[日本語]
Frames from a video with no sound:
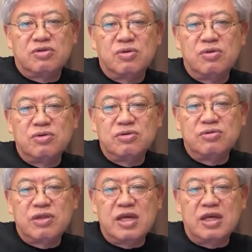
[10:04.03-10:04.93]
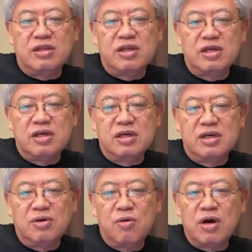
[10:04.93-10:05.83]
そういうね、
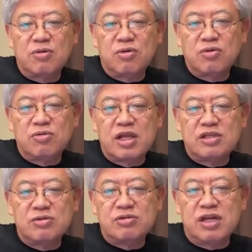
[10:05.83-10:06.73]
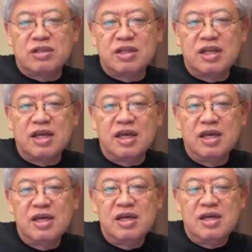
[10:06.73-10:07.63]
で、他のこと同じようにやってね、